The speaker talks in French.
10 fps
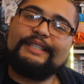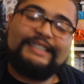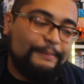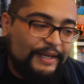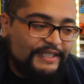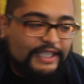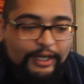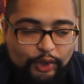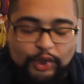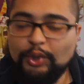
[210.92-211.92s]
Il s'est passé
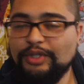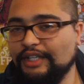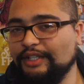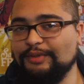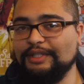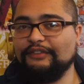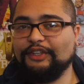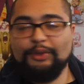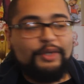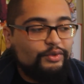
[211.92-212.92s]
quelque chose avec
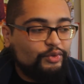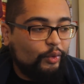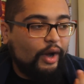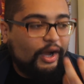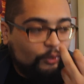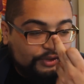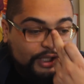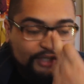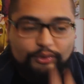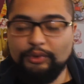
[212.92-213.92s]
l'univers 2, ils nous ont
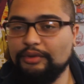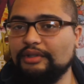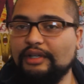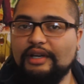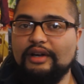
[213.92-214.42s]
raconté un truc.